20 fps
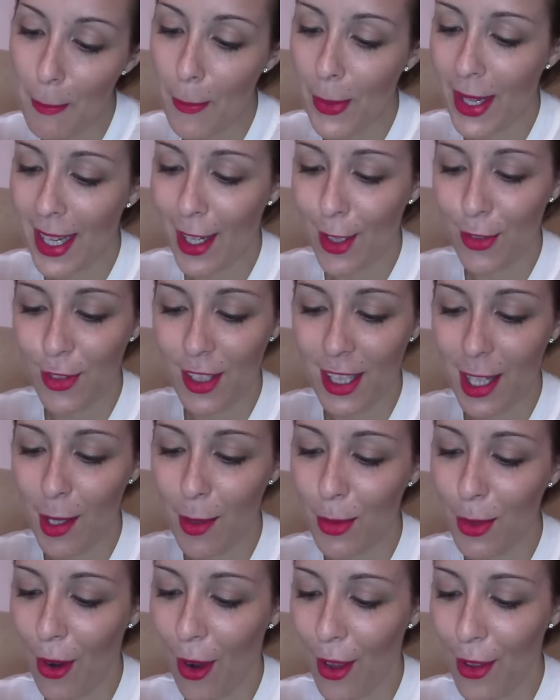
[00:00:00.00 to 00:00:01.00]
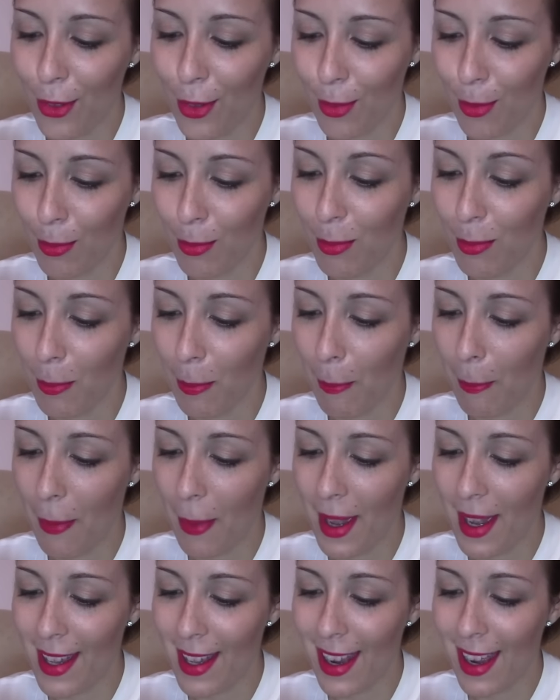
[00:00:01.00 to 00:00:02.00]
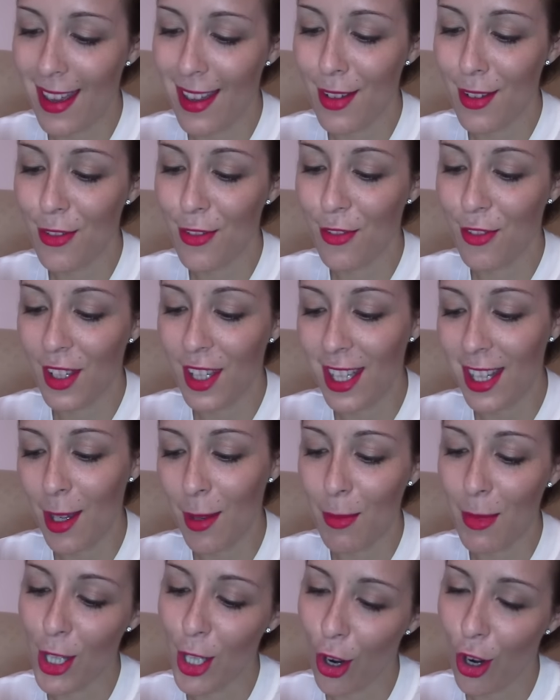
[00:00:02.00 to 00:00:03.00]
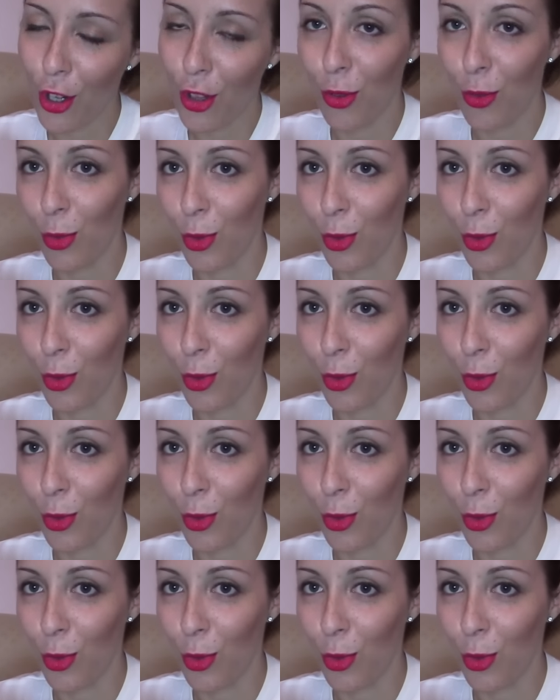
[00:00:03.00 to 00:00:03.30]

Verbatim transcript: para a filha melhor do, para a filha melhor do